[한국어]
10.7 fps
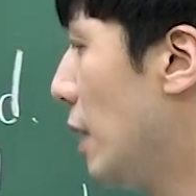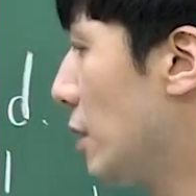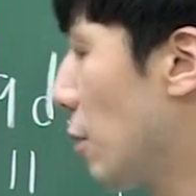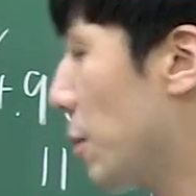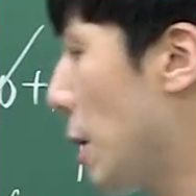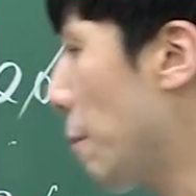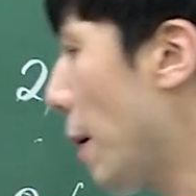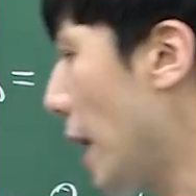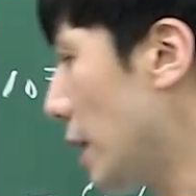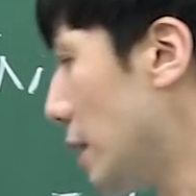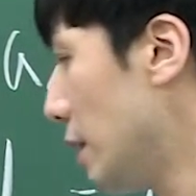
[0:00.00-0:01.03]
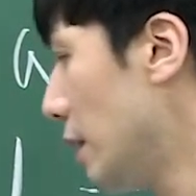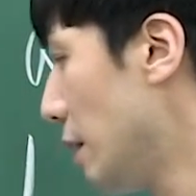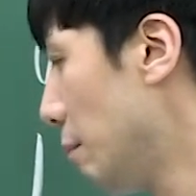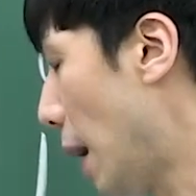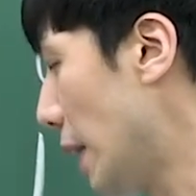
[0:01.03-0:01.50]
그래서 b8은
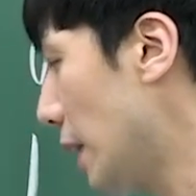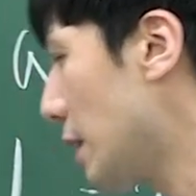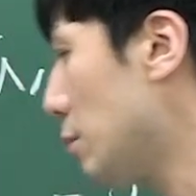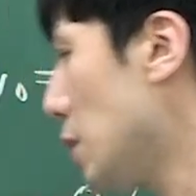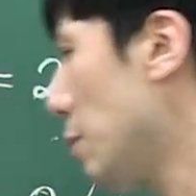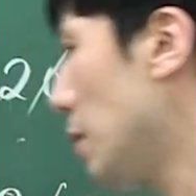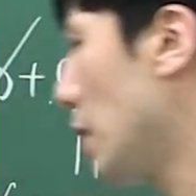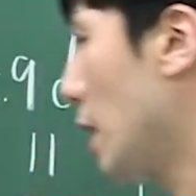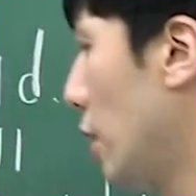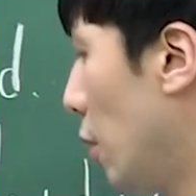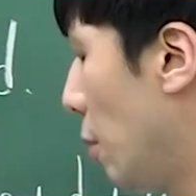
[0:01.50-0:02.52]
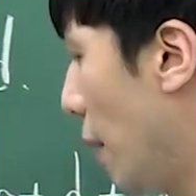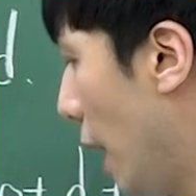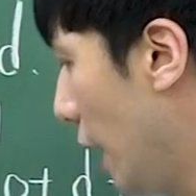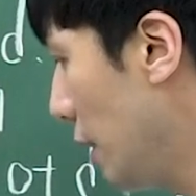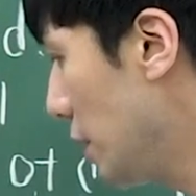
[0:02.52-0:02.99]
마이너스 30이니까
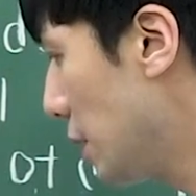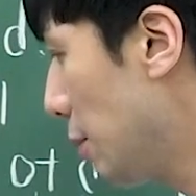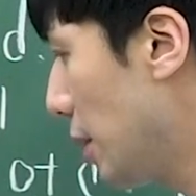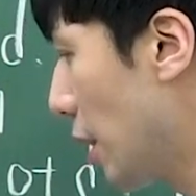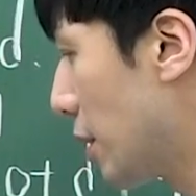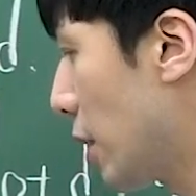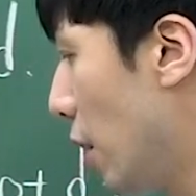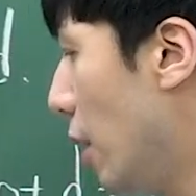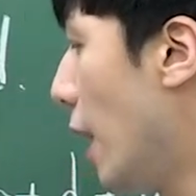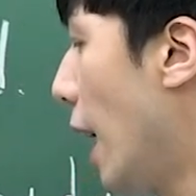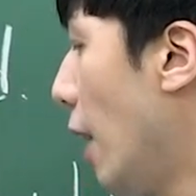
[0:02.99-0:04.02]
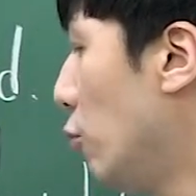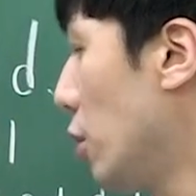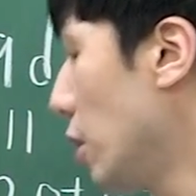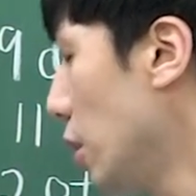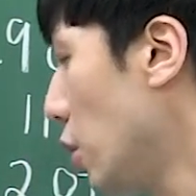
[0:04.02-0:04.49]
얼마? 10이 돼서 아
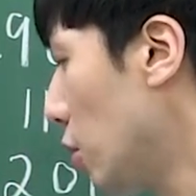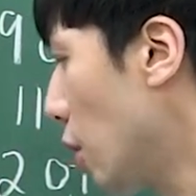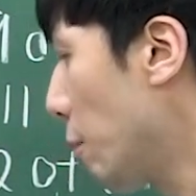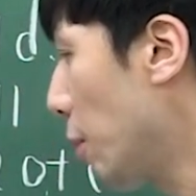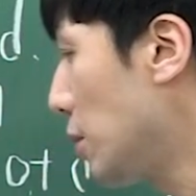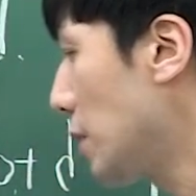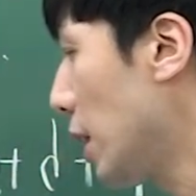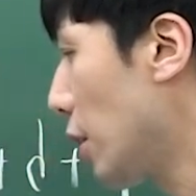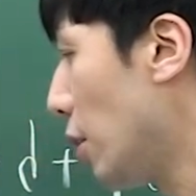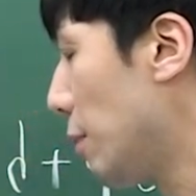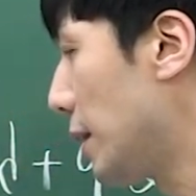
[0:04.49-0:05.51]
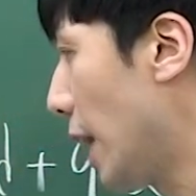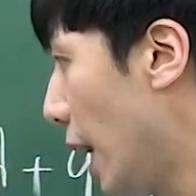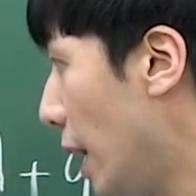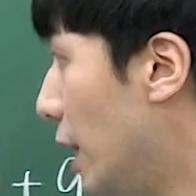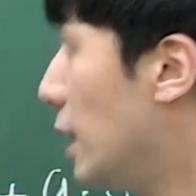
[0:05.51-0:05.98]
우리는 여덟 번째 이
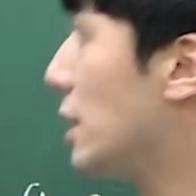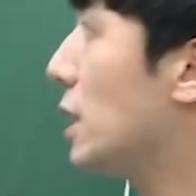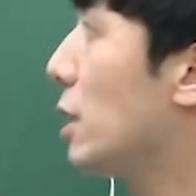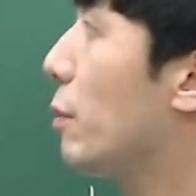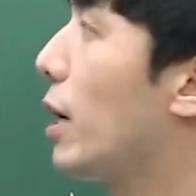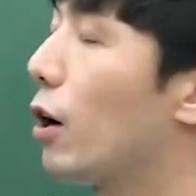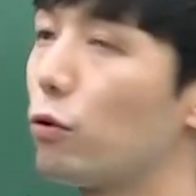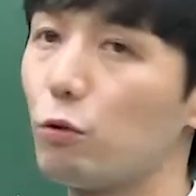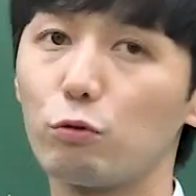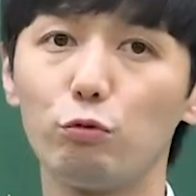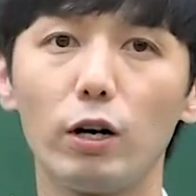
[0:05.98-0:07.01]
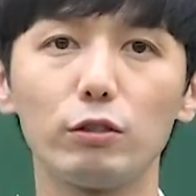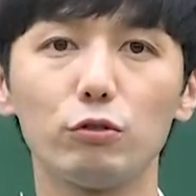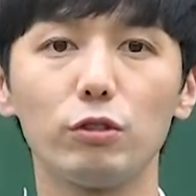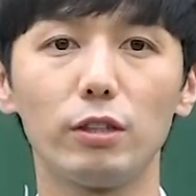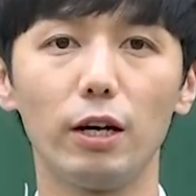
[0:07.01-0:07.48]
얼마다? 10이라고 구할
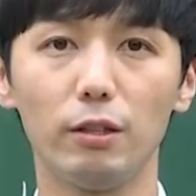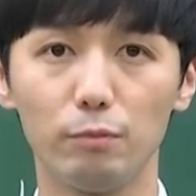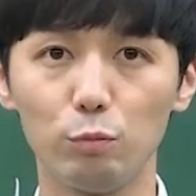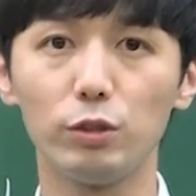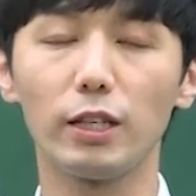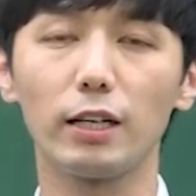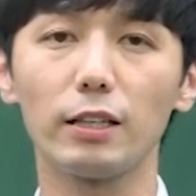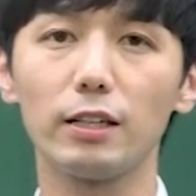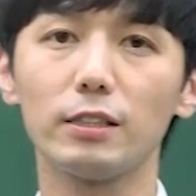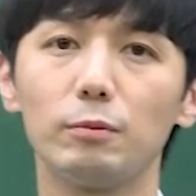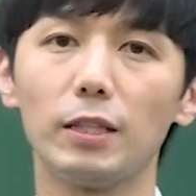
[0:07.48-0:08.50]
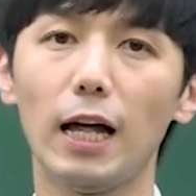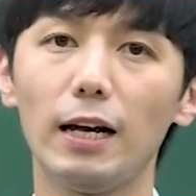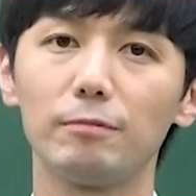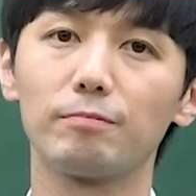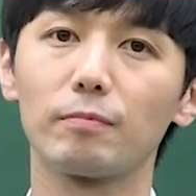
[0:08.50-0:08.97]
수 있는 문제가 되겠습니다.